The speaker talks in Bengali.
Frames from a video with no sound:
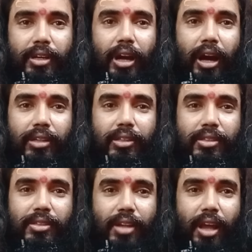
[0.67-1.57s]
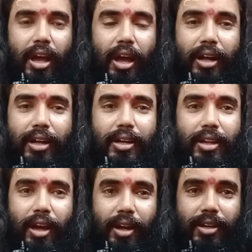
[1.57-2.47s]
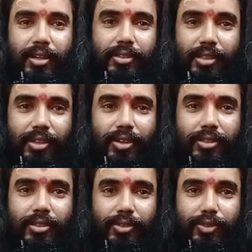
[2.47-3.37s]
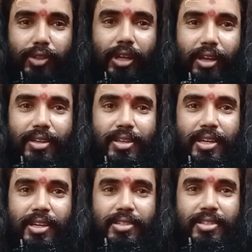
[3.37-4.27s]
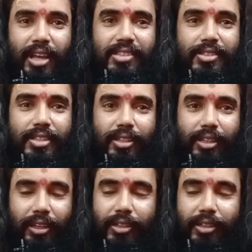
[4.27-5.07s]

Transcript: কানের আকার আকৃতি তথা সাইজ দেখে